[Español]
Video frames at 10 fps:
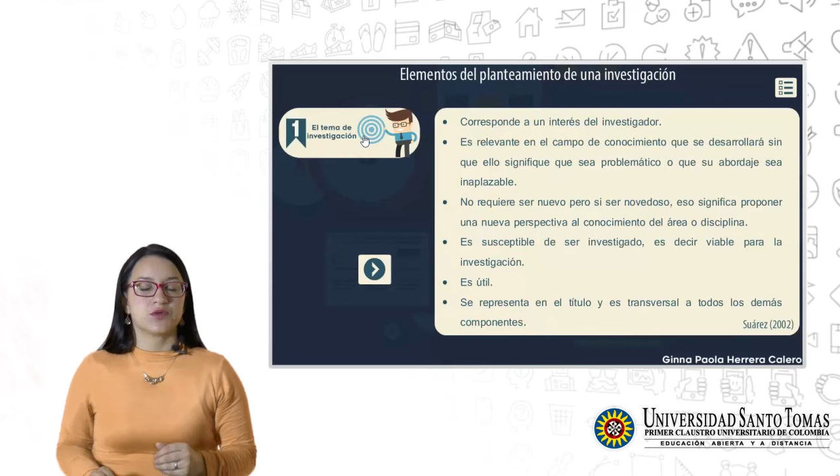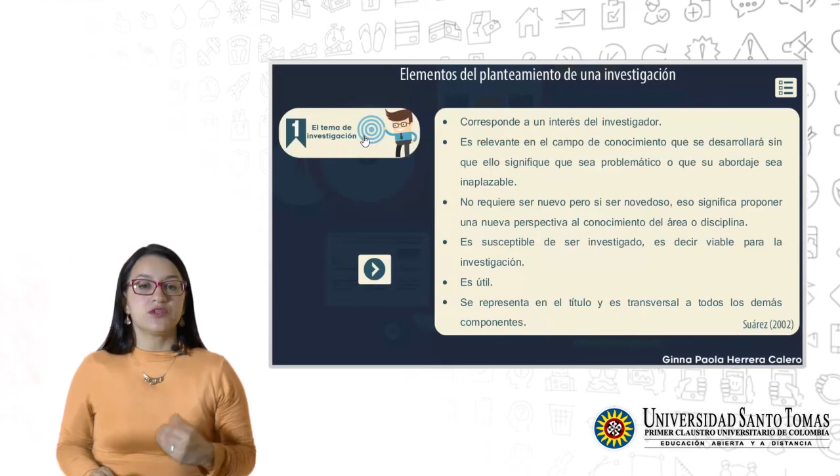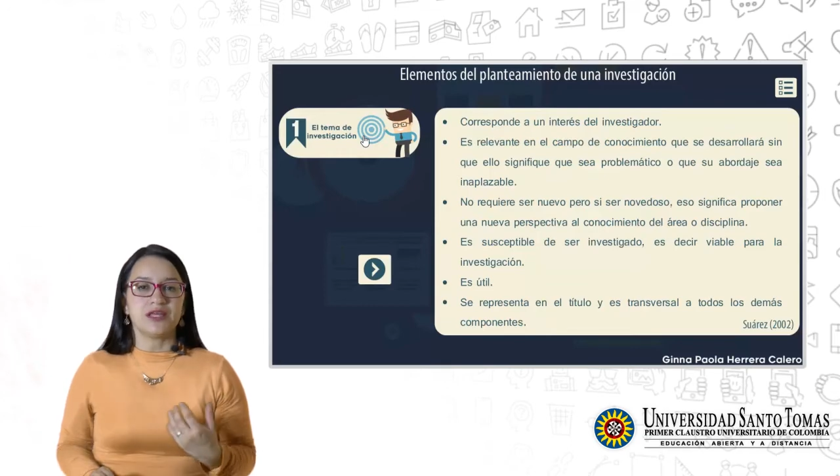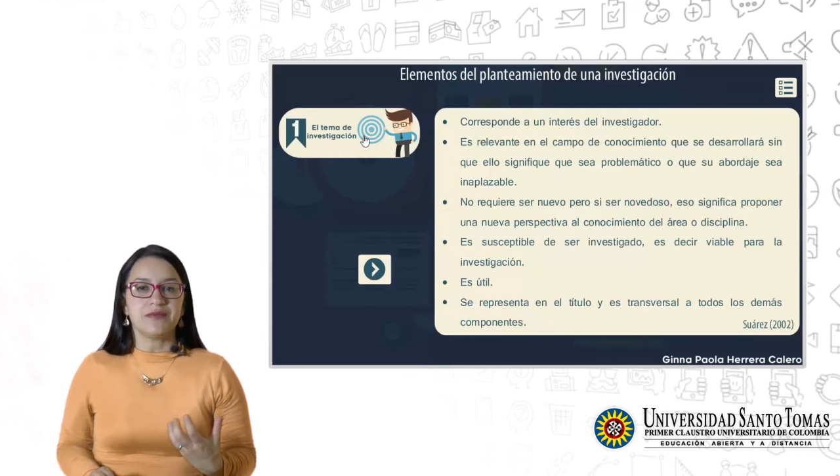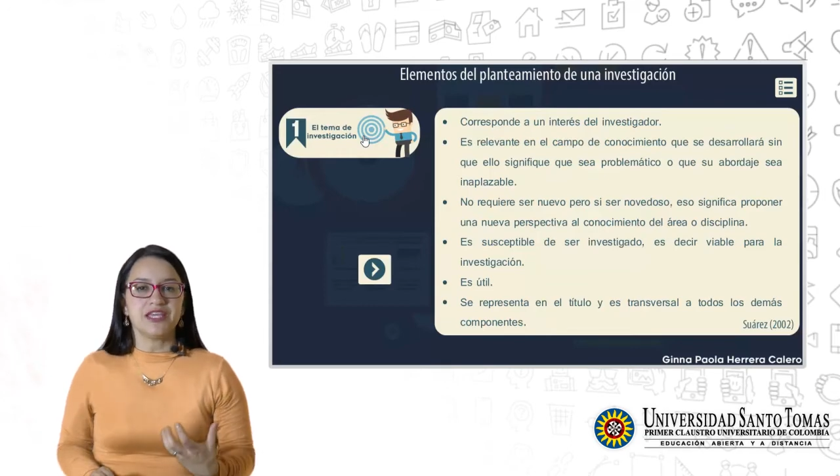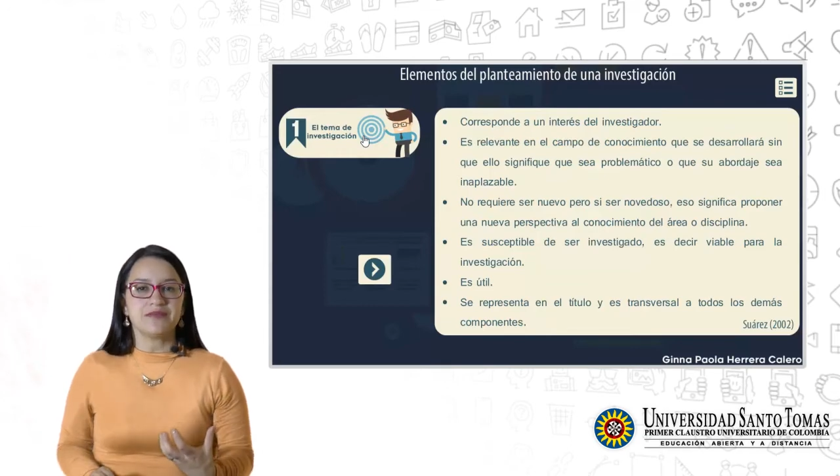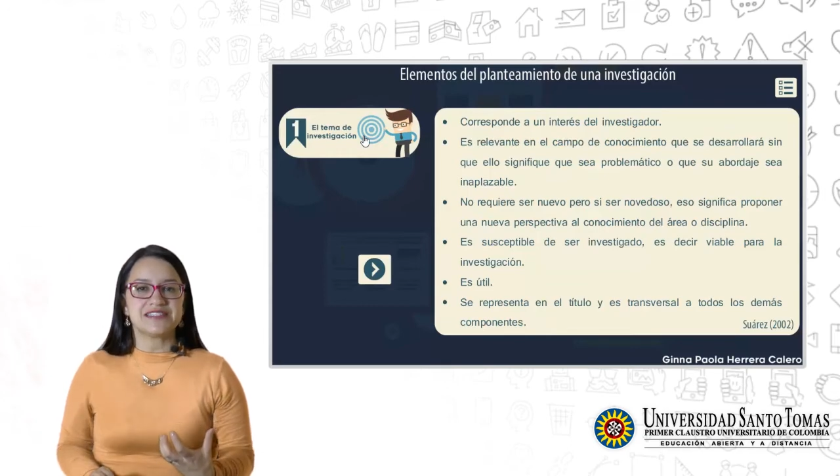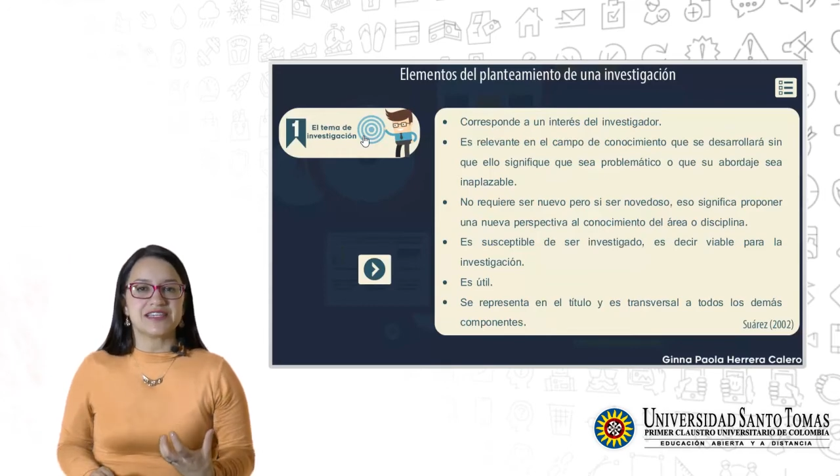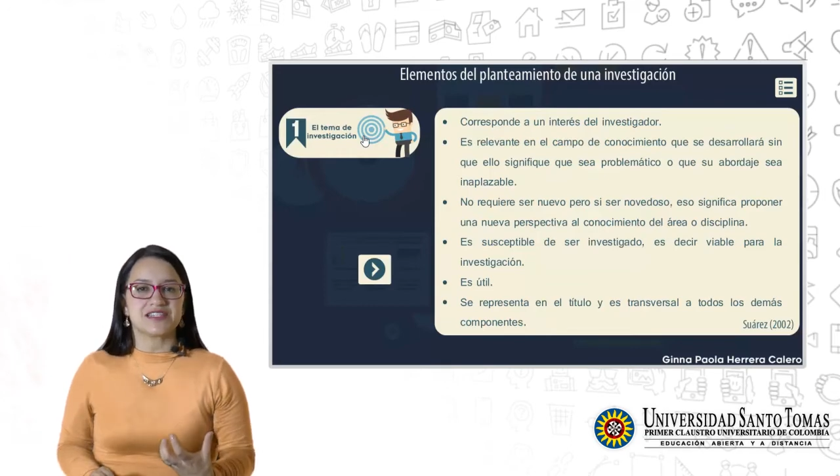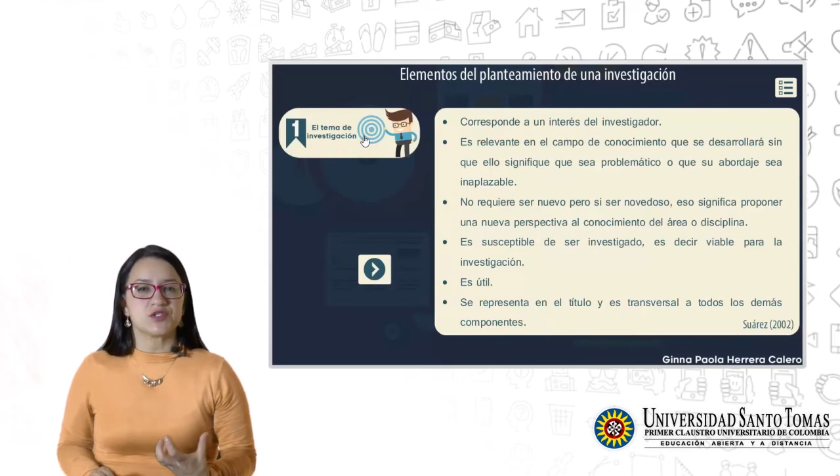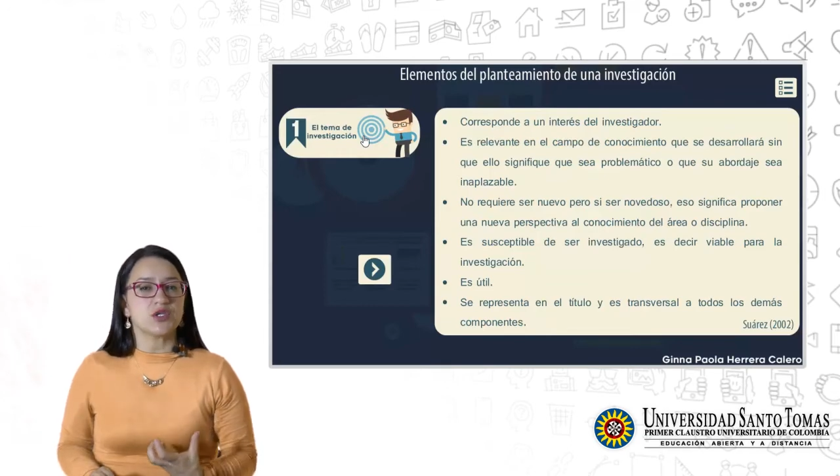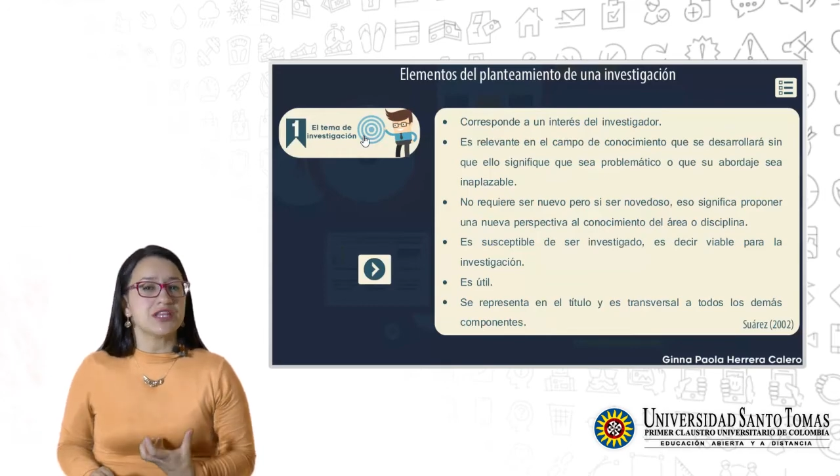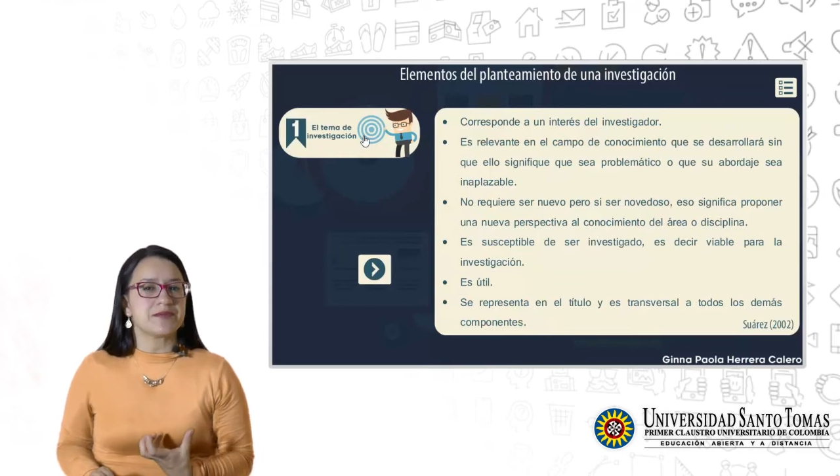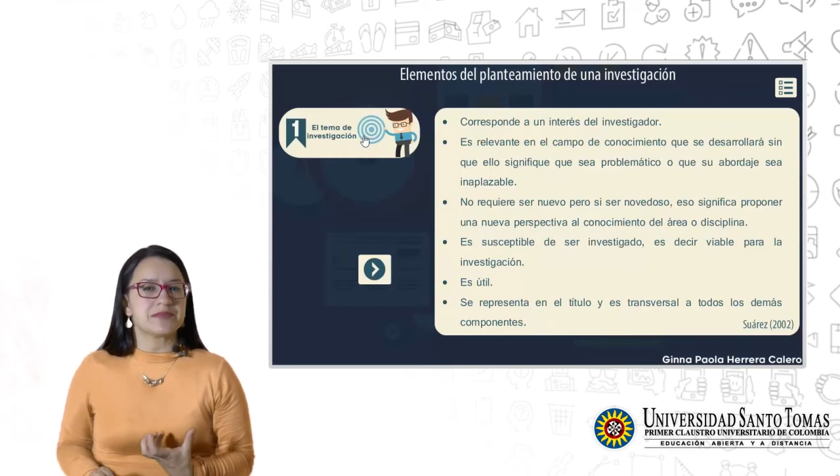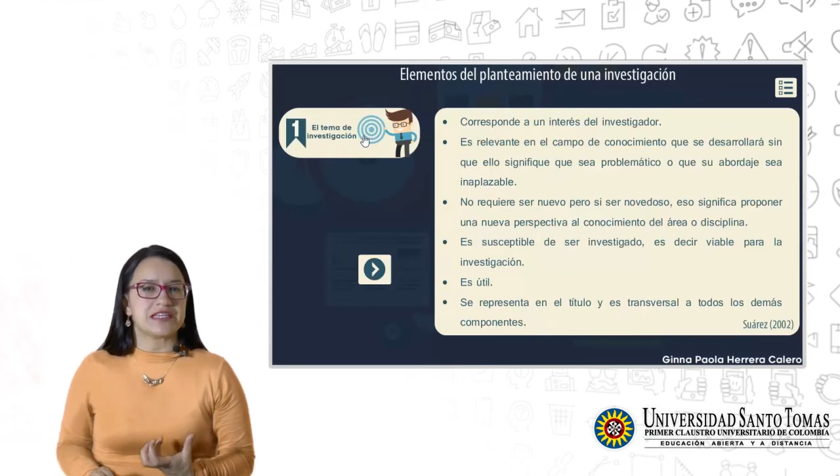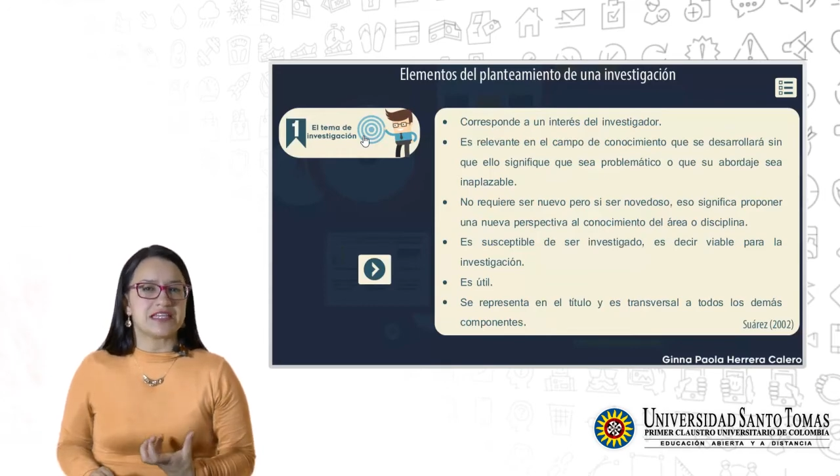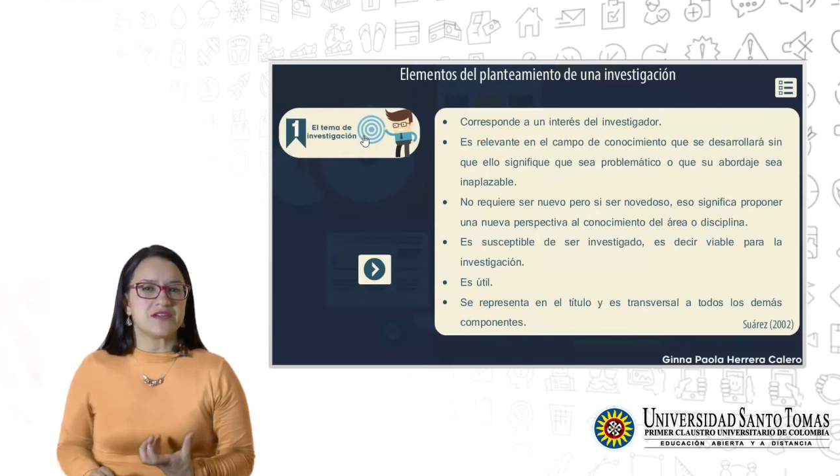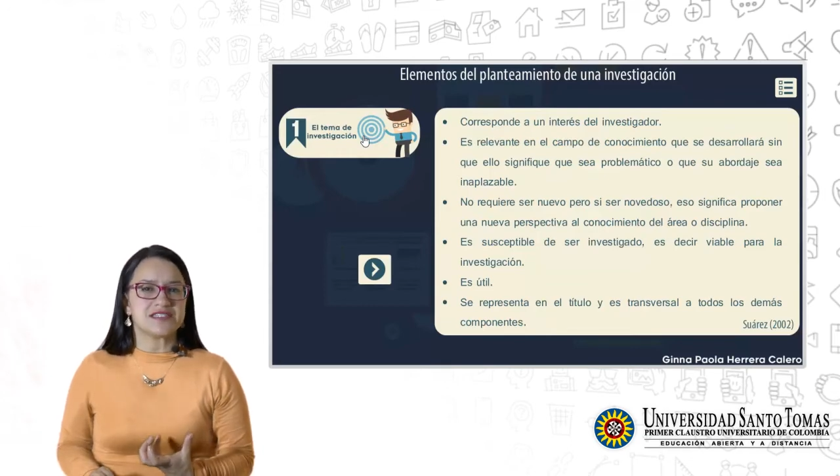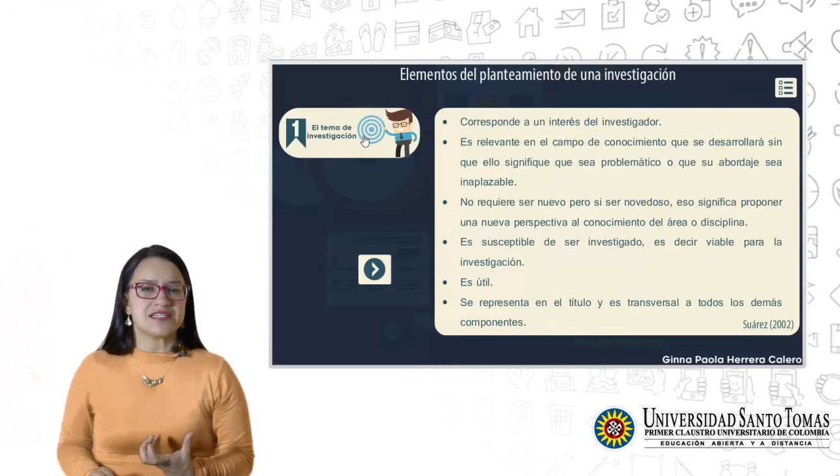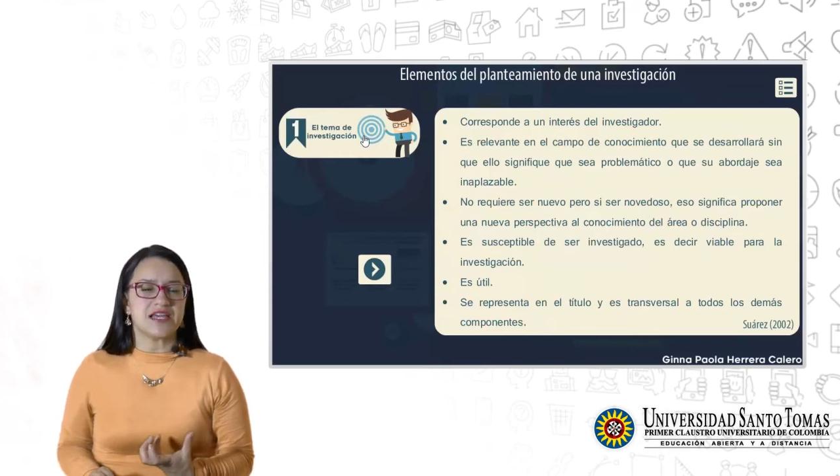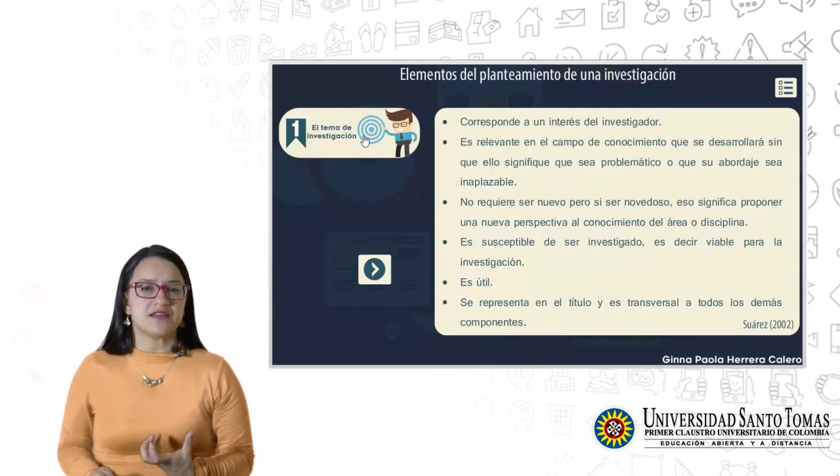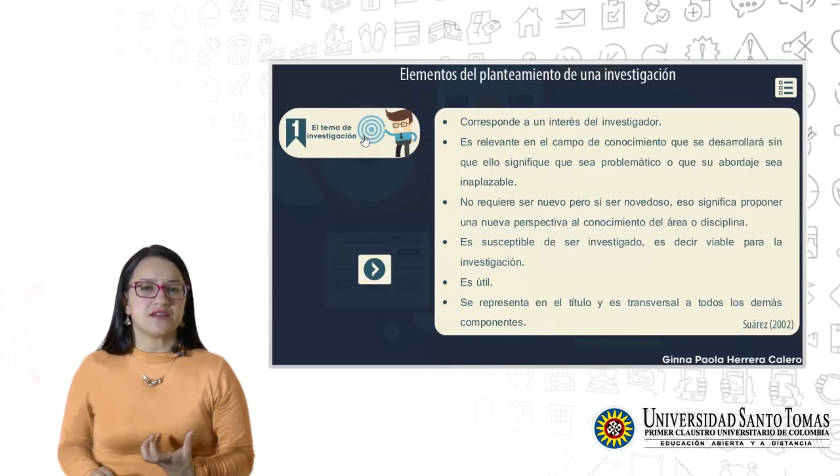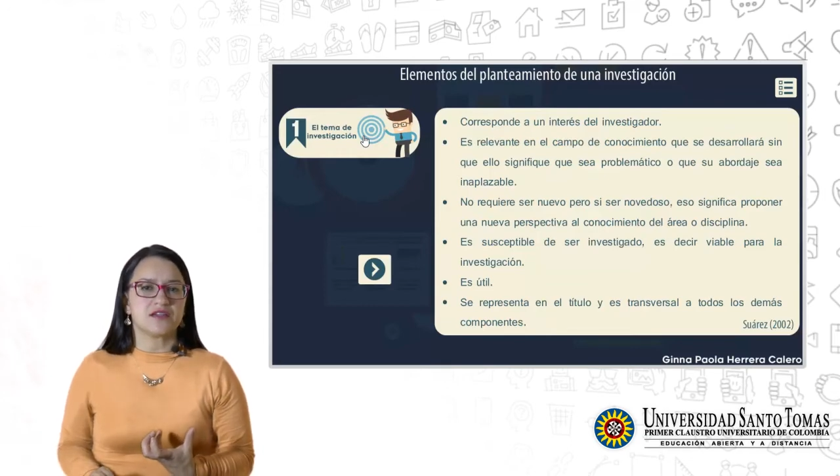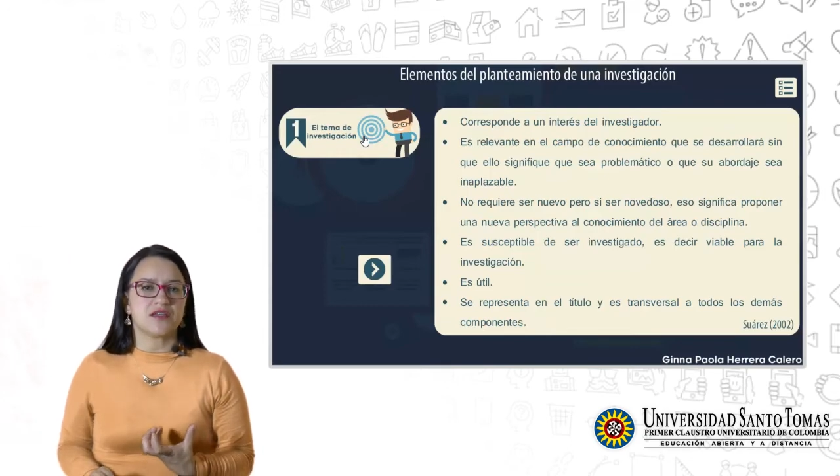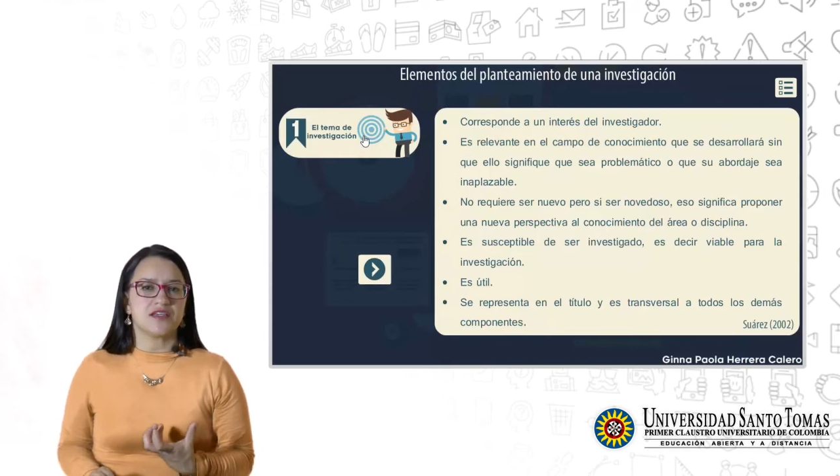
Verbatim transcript: Un tema de investigación también debe ser